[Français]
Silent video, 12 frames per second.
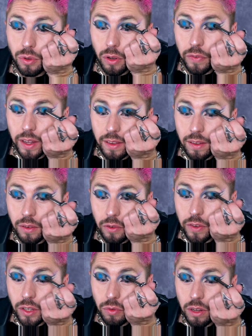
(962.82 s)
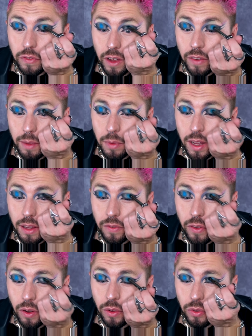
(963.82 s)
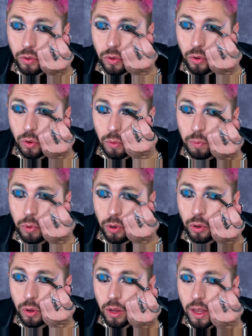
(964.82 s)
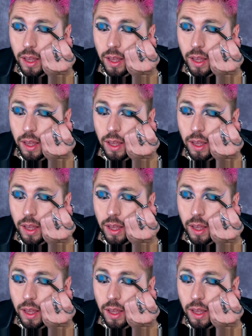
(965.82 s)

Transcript: en fait. En fait, je voulais faire vraiment la différence entre le bleu